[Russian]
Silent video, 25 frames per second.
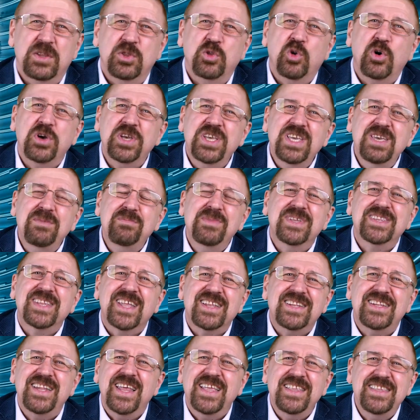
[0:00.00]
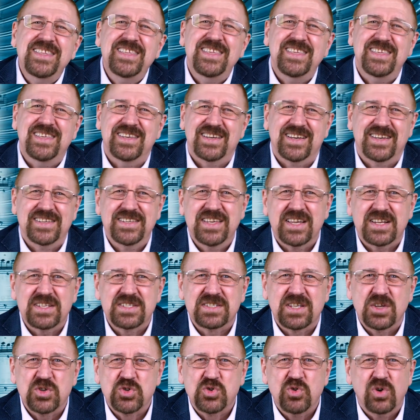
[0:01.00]
Но именно для них я
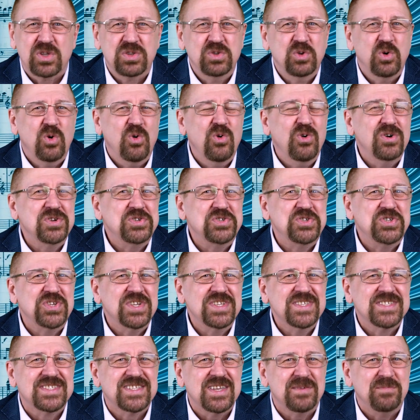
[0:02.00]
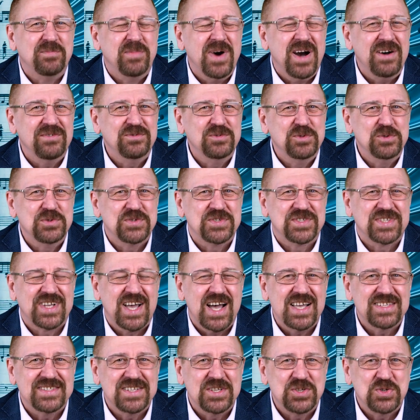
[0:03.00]
расскажу одну очень забавную
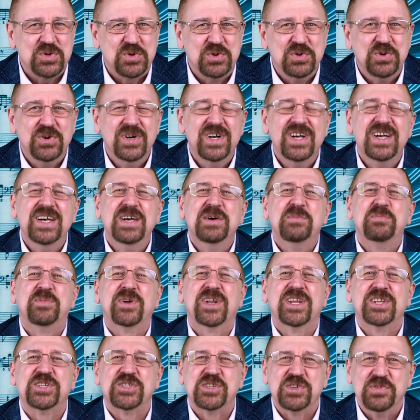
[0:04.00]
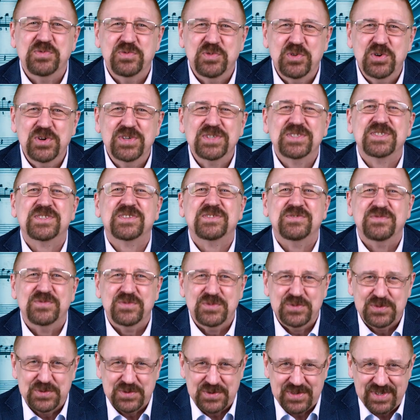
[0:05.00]
сказочку про живой
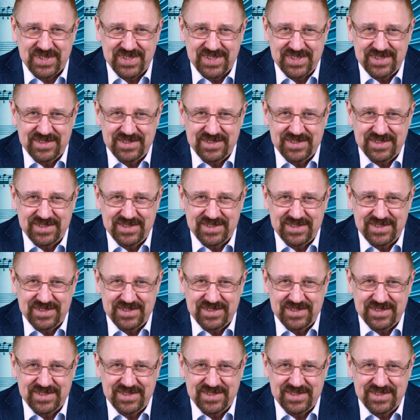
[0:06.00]
звук.